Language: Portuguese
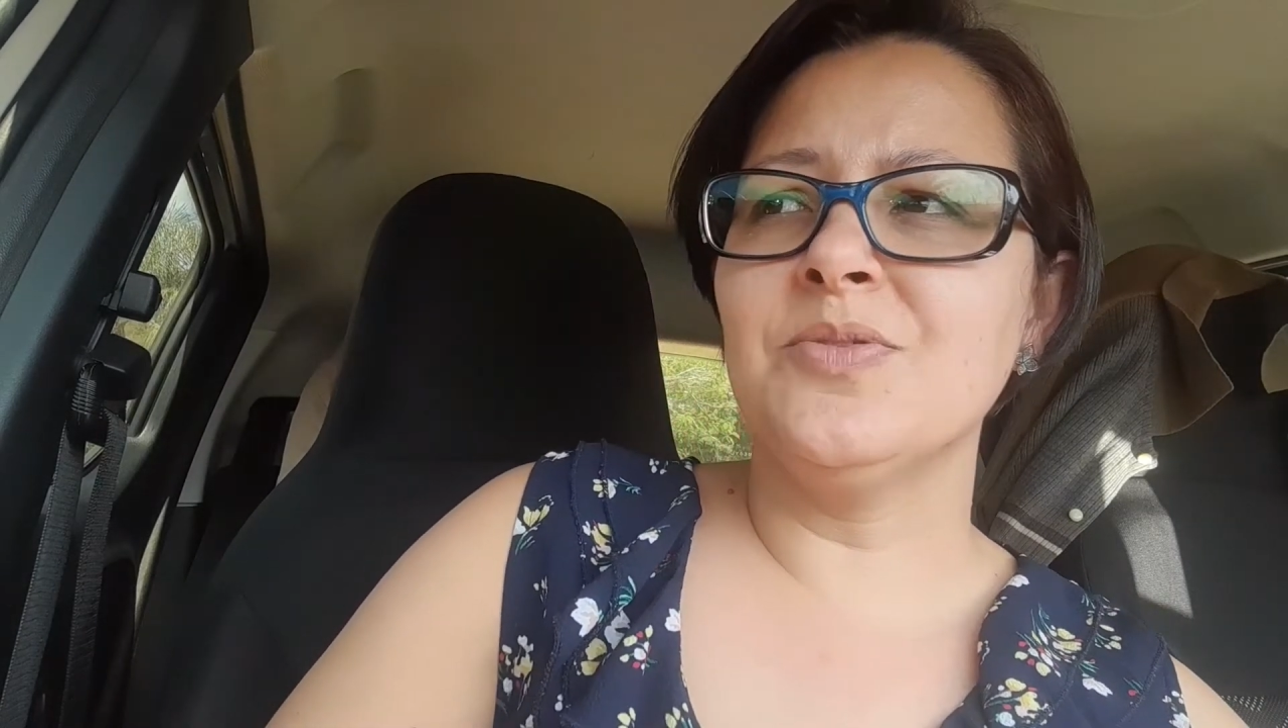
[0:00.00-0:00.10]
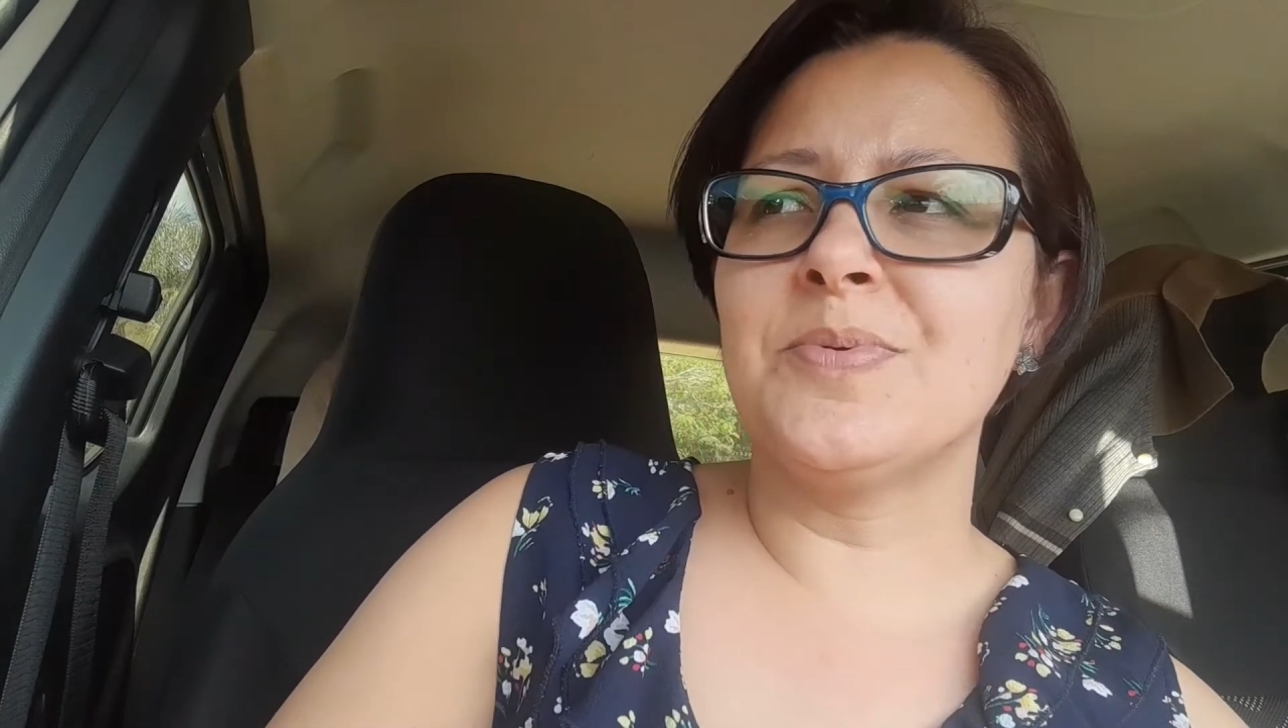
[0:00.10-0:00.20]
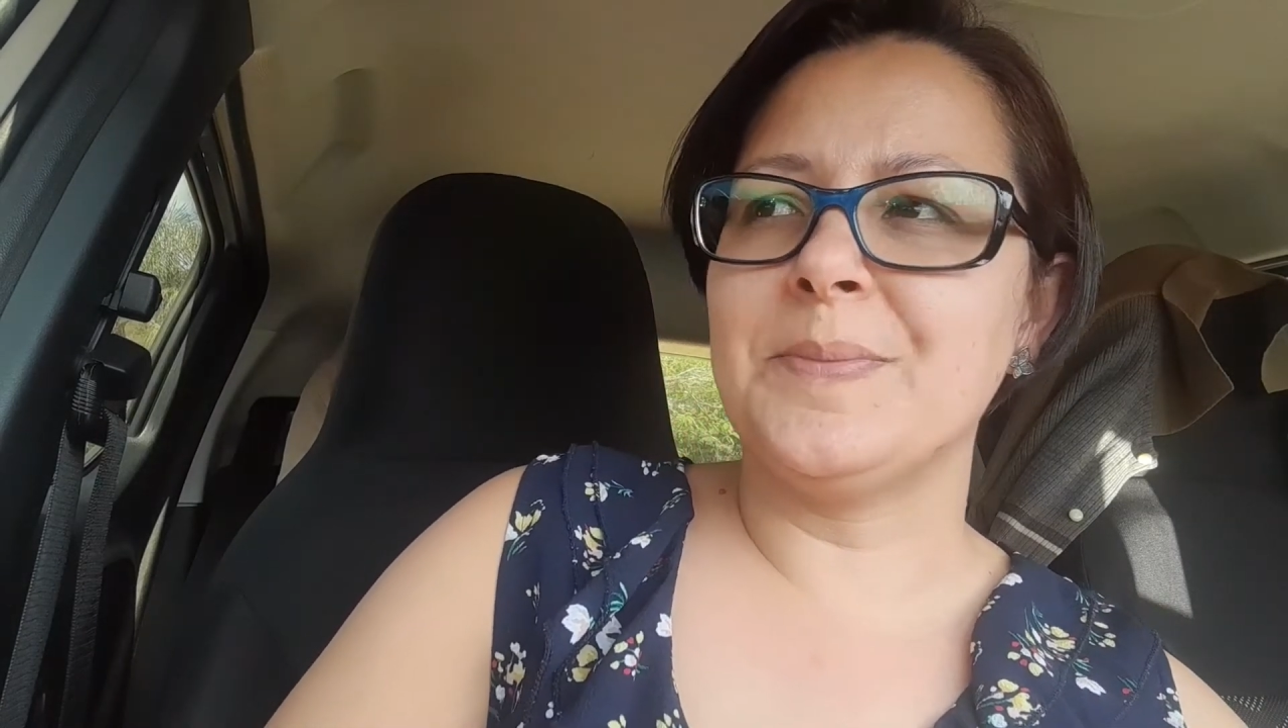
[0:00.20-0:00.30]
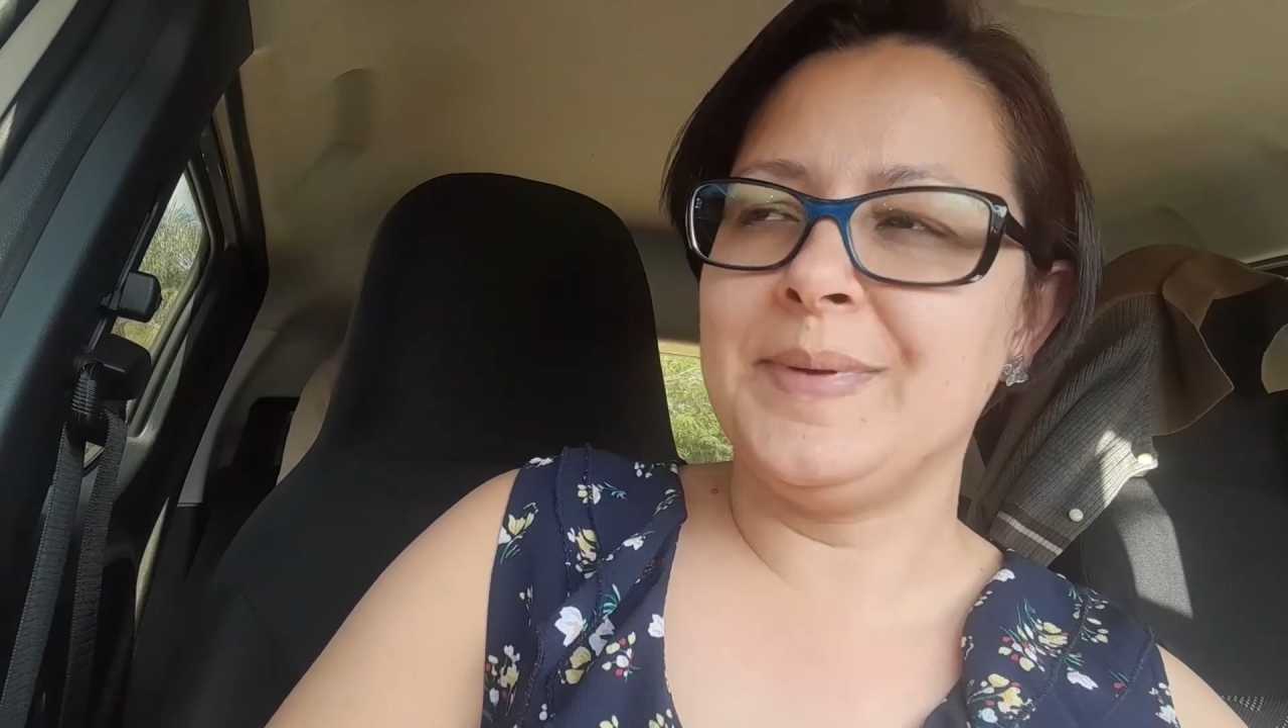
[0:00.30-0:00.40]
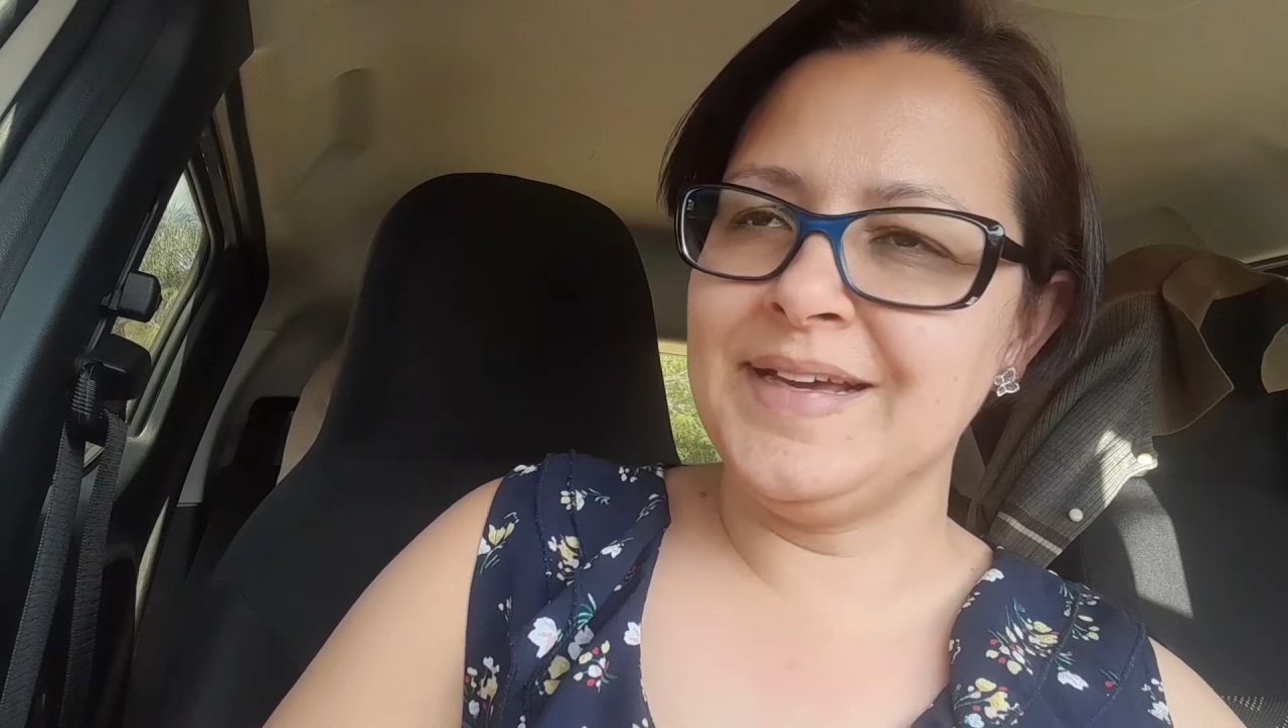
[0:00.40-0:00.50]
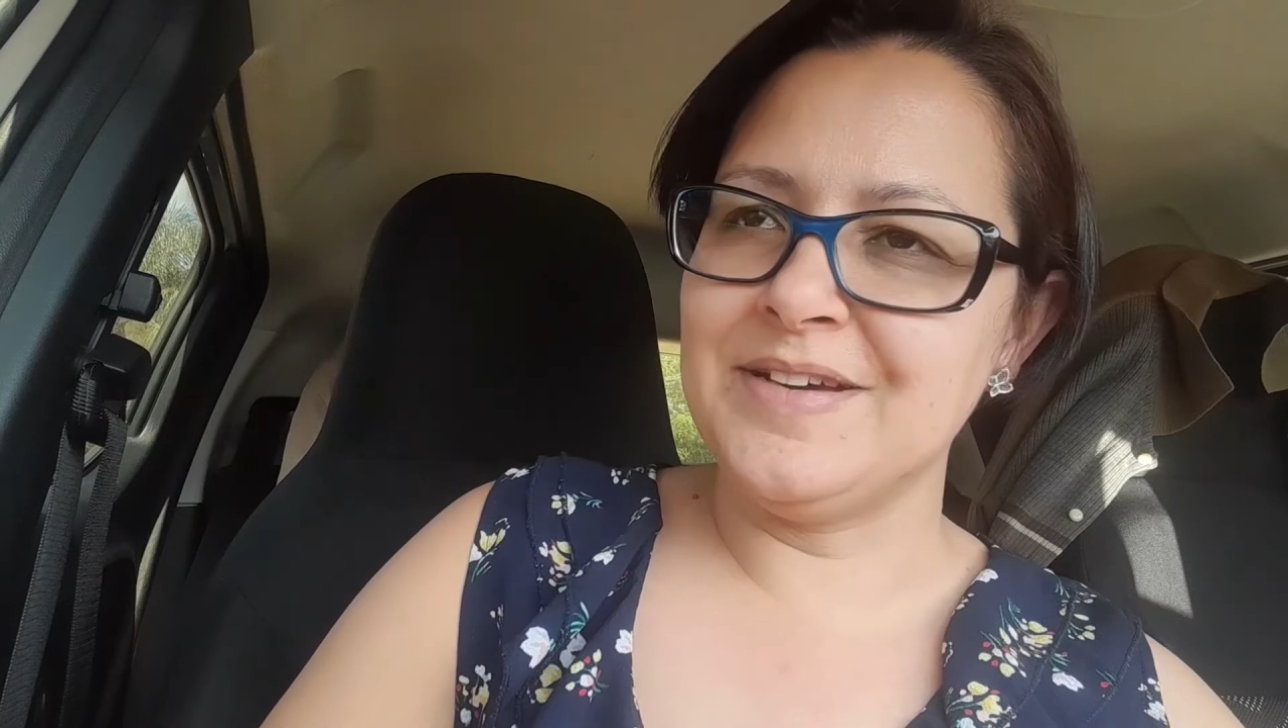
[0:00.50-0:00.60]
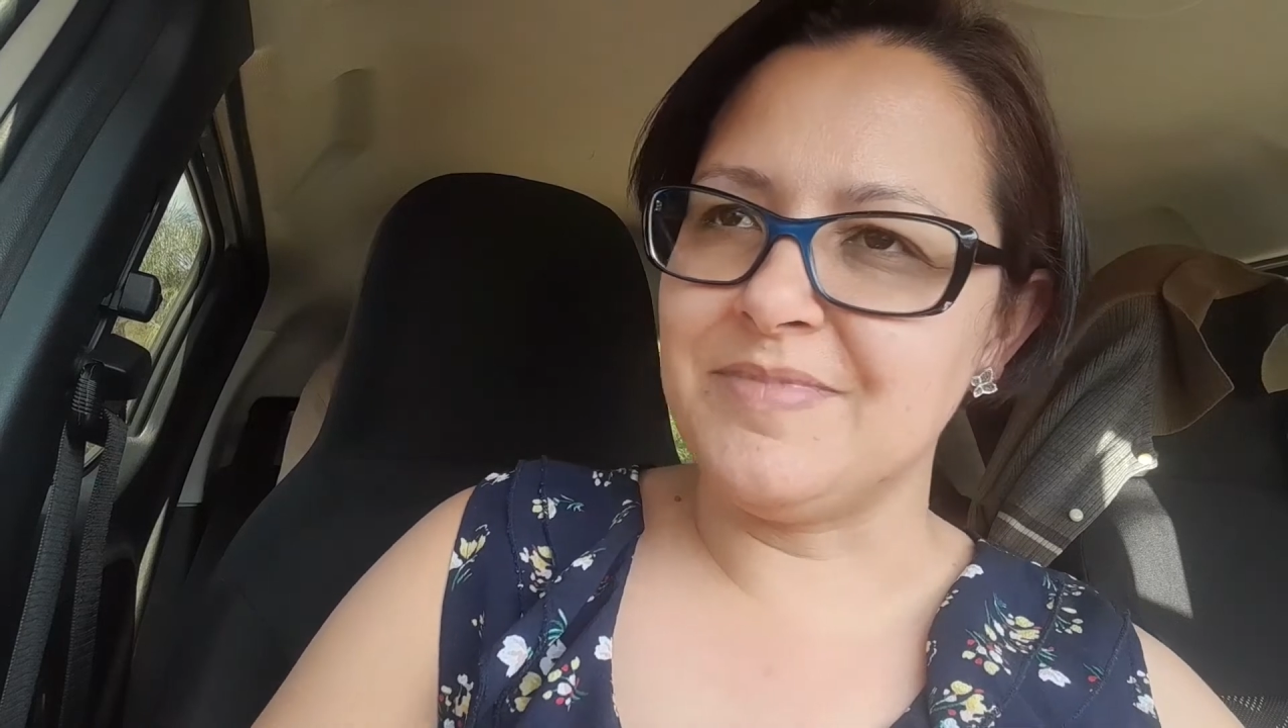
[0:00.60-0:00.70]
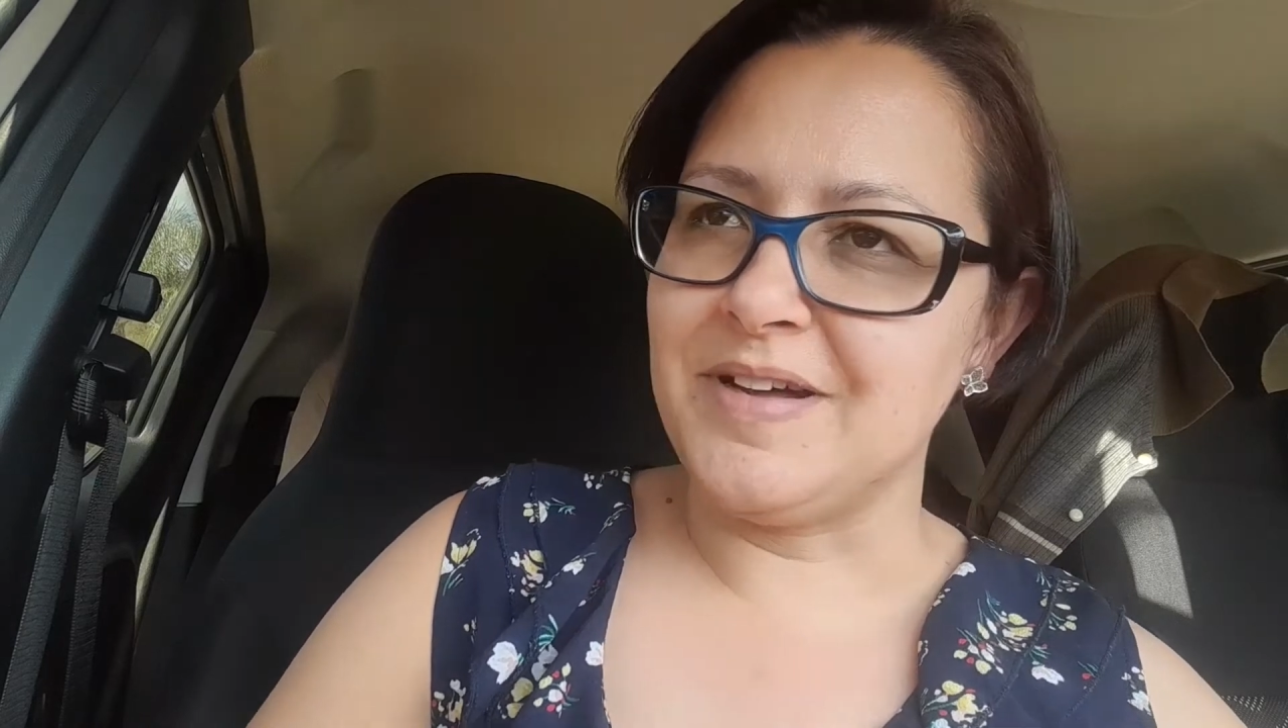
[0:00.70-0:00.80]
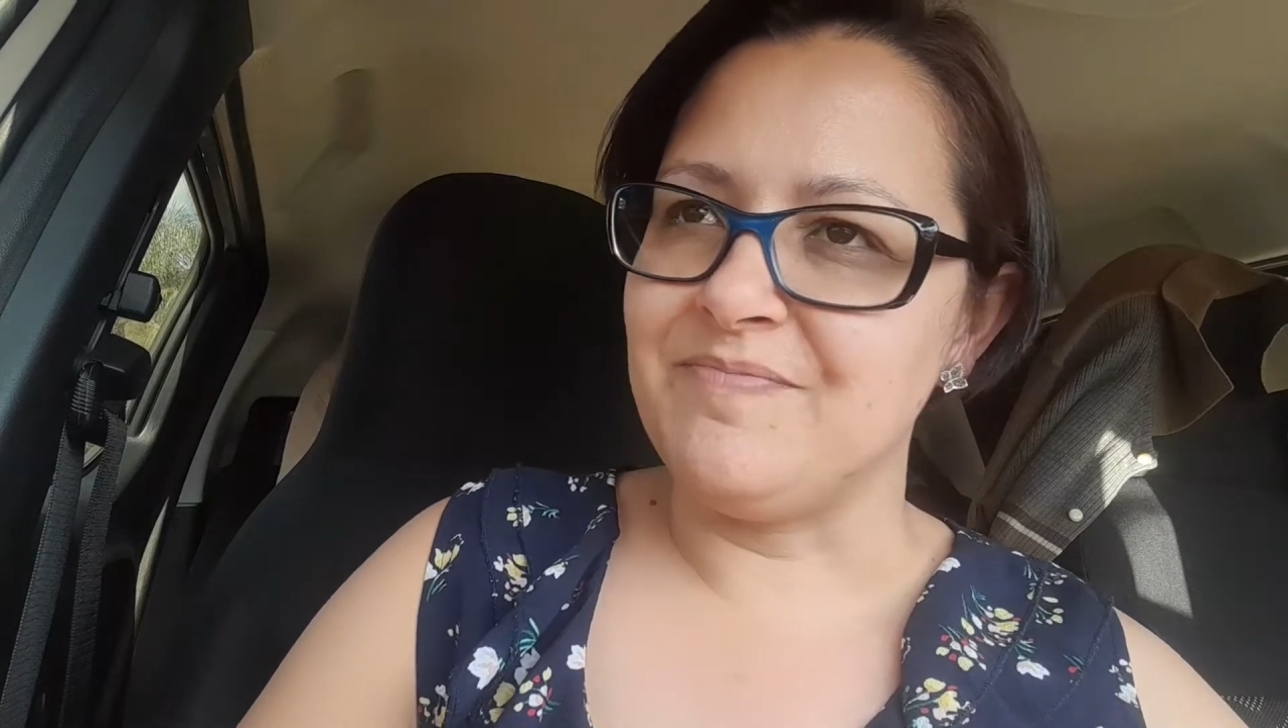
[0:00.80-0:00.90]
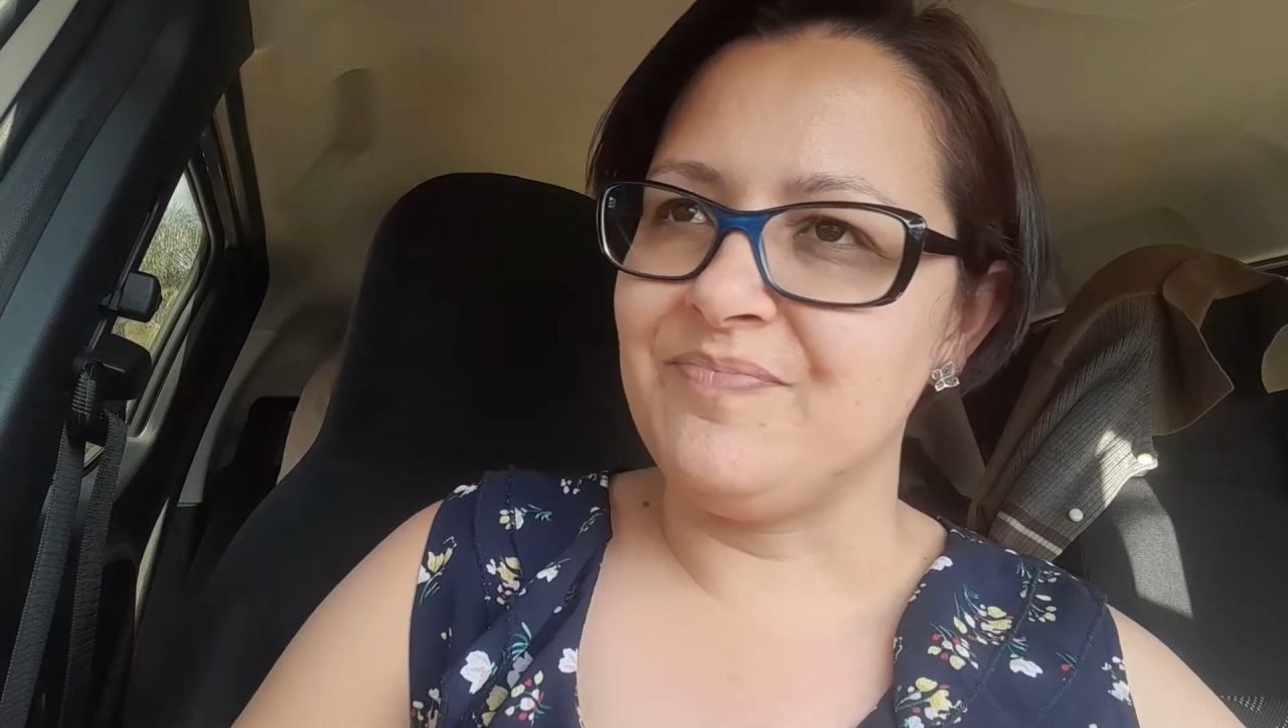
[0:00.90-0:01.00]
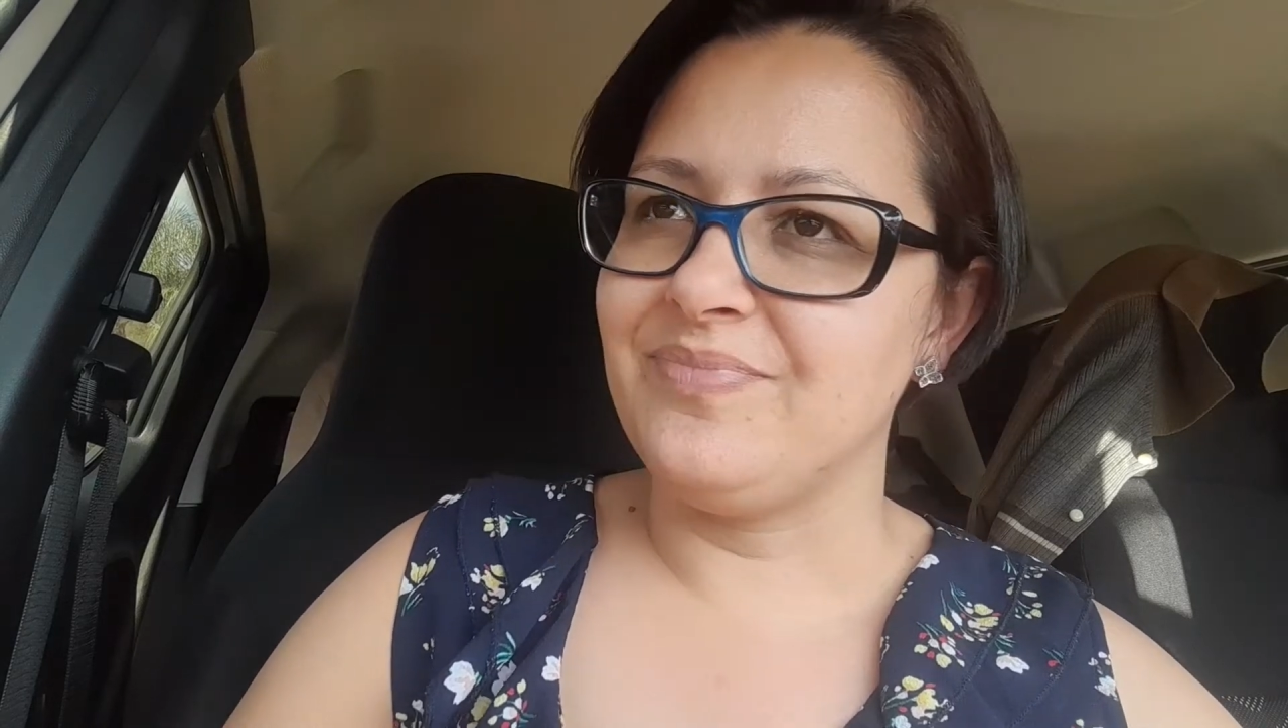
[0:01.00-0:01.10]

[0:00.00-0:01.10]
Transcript: problema.